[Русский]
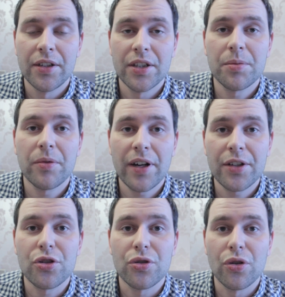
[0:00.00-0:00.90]
Не
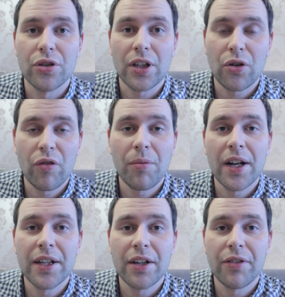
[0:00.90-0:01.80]
забывайте, что такого
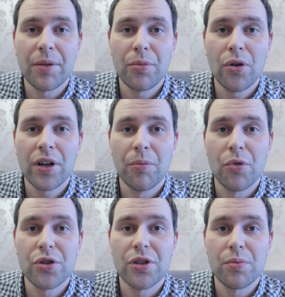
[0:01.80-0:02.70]
маленького ребенка
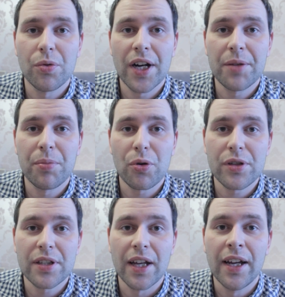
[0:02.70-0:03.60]
может испугать
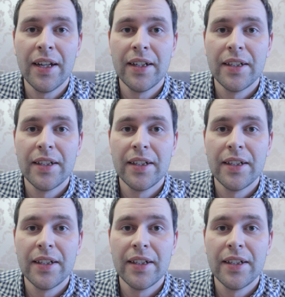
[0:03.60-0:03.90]
просто